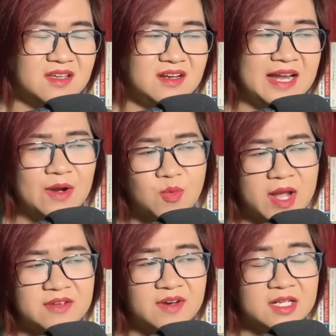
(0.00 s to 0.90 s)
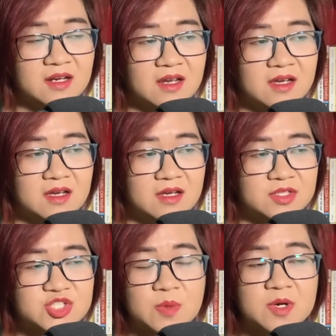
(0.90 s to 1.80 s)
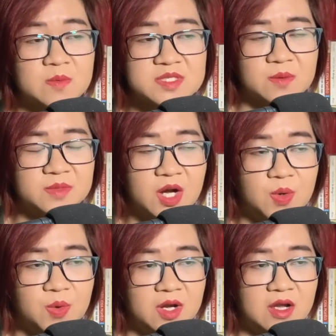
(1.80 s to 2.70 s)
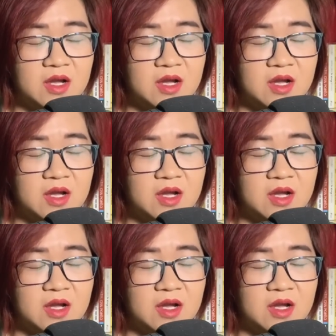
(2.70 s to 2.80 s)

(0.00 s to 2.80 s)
Lão quái vật? Trông không giống đâu.